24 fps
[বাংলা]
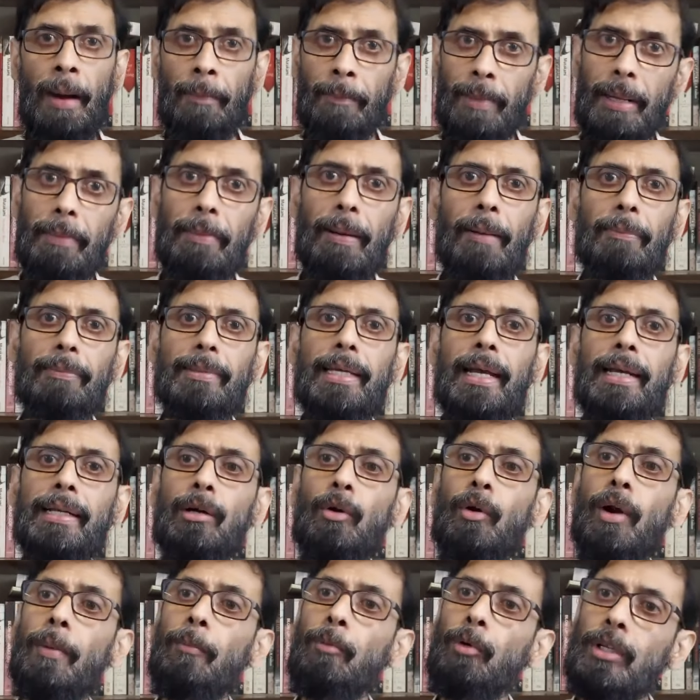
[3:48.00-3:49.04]
আমরা ভাবছি
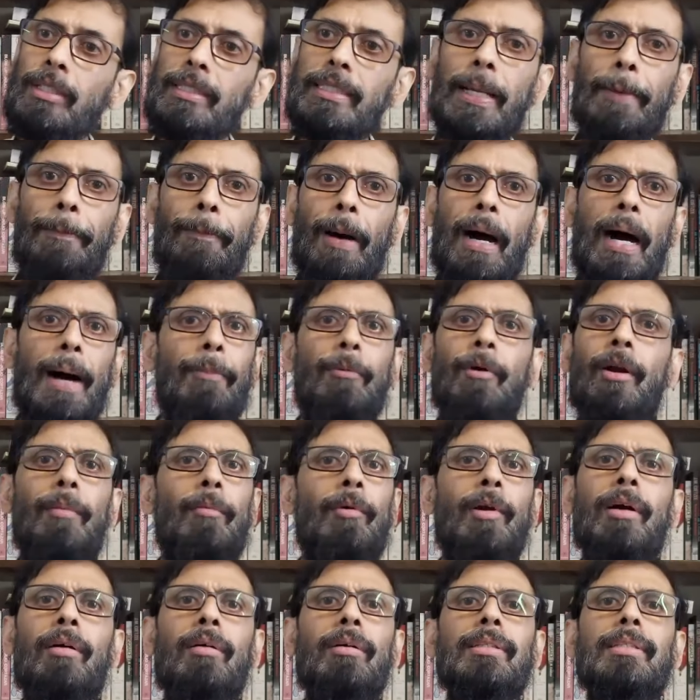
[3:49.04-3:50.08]
এটা ওরা বুঝছে পাপ ওরা
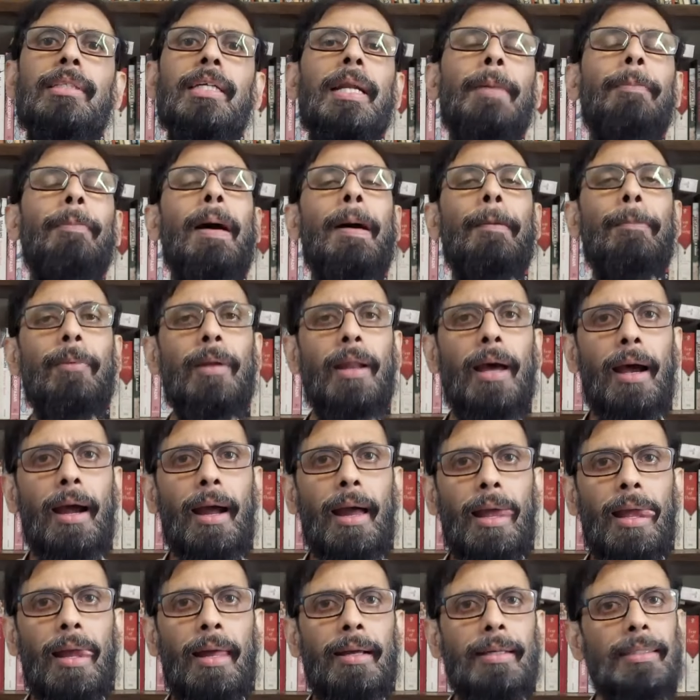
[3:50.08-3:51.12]
মনে করছে এটা পাপ না
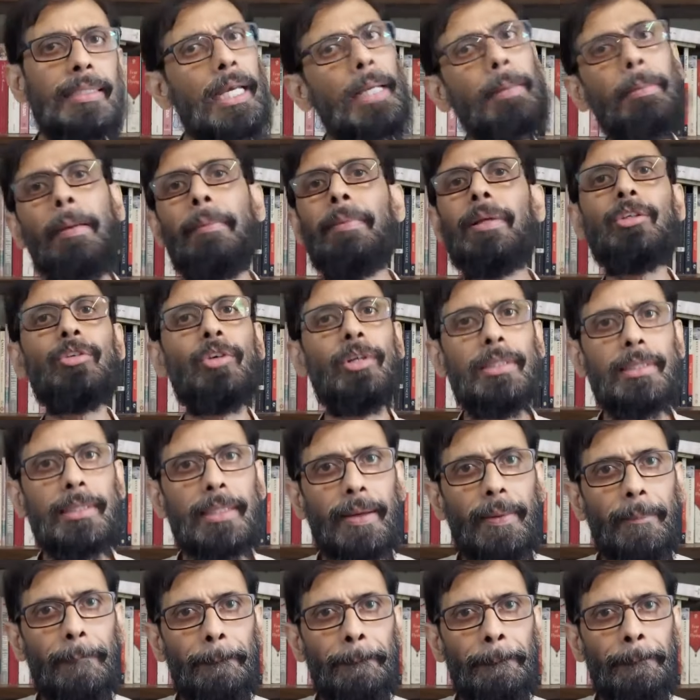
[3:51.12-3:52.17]
সেইভাবে
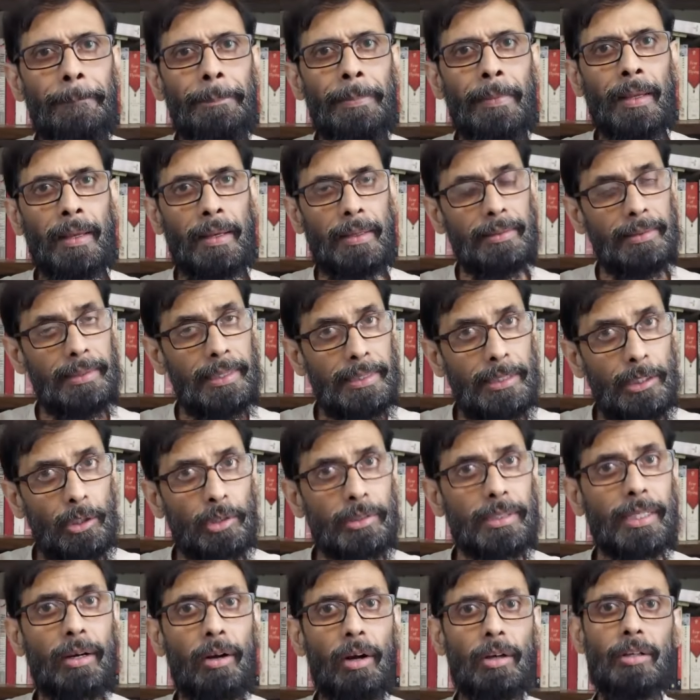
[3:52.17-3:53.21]
চলছে
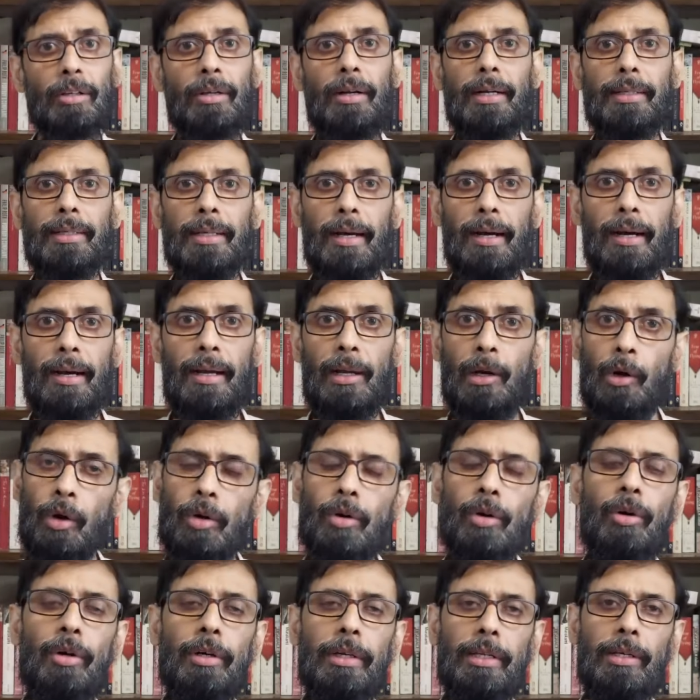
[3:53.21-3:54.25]
দ্বিতীয় যে ঘটনাটা
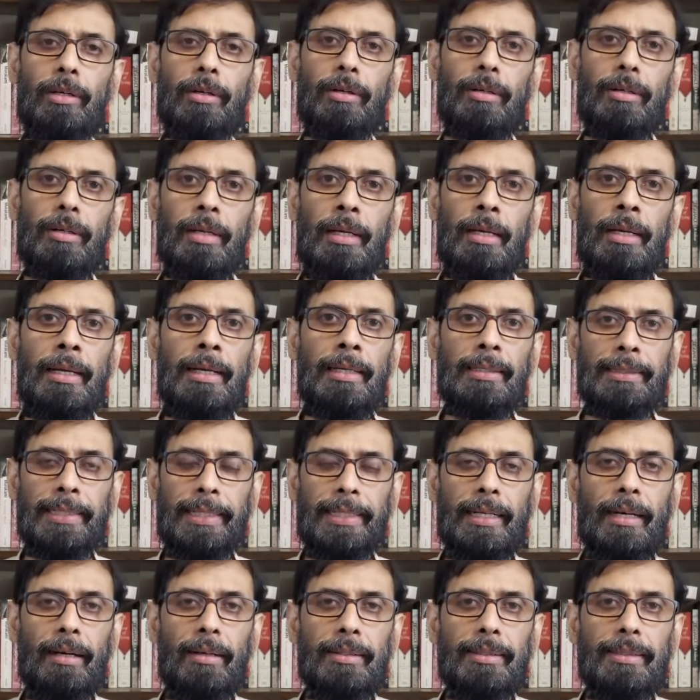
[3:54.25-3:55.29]
লক্ষণীয়
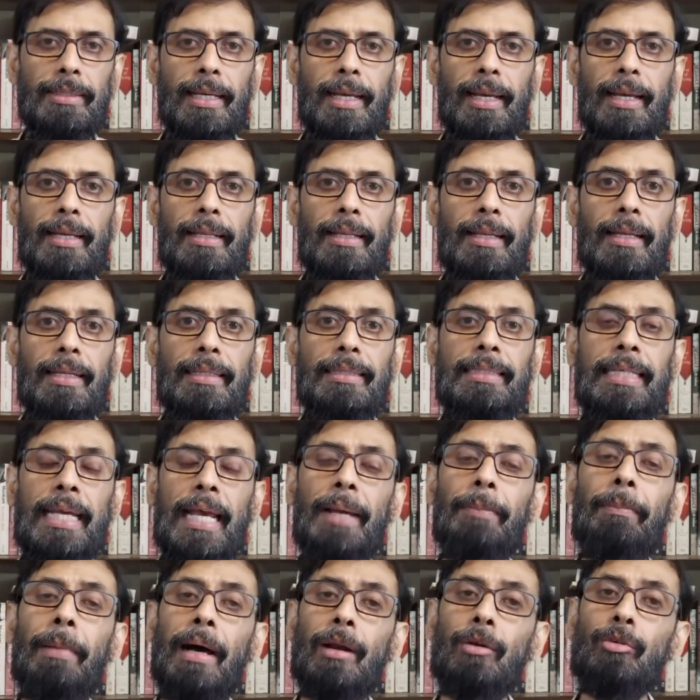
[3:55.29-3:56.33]
সেটা হচ্ছে
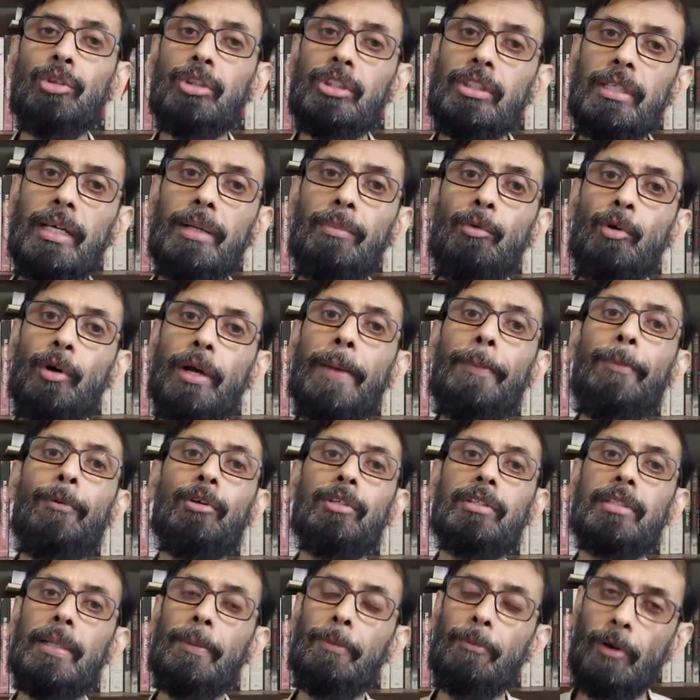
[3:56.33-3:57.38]
যে মানুষটির মুখে
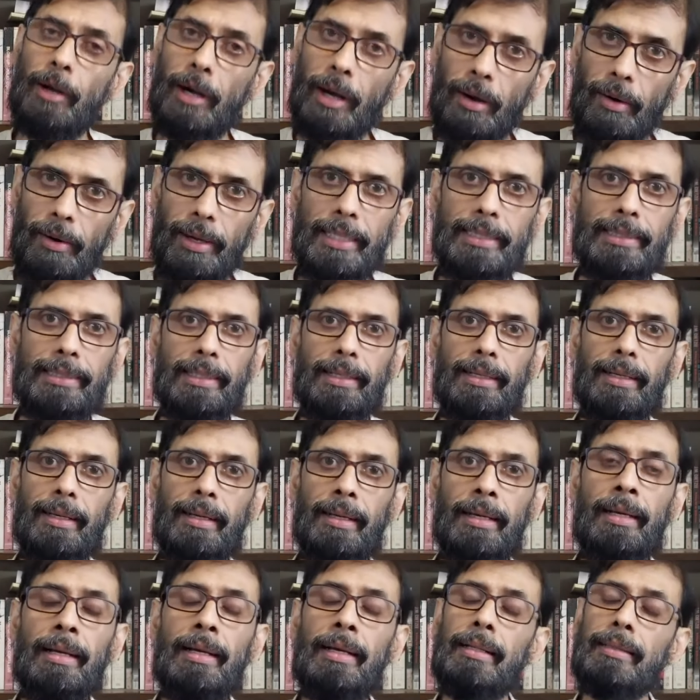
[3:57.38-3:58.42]
প্রস্তাব করা হয়েছে
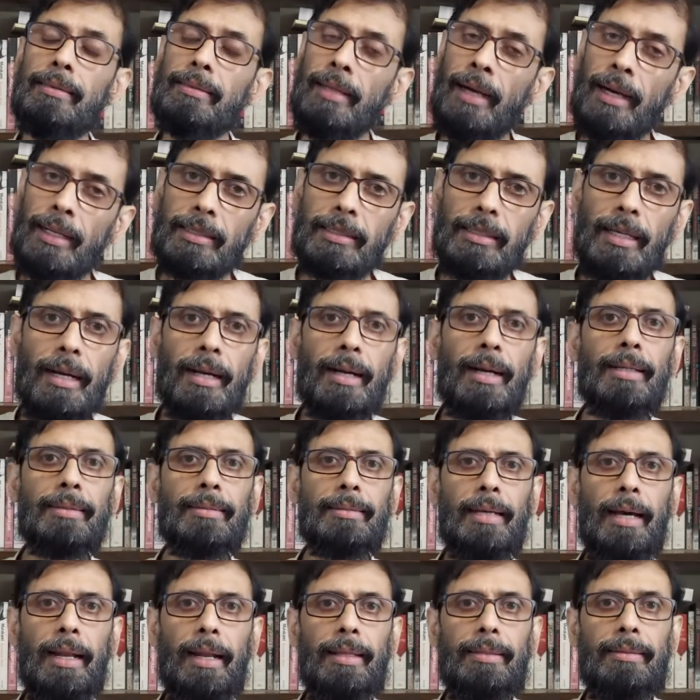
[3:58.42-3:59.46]
তার
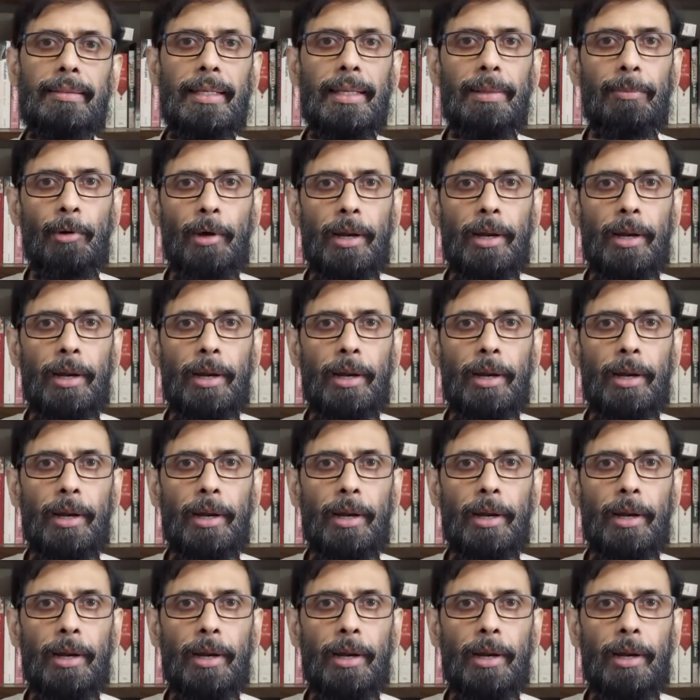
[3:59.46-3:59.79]
সাক্ষাৎকারে তিনি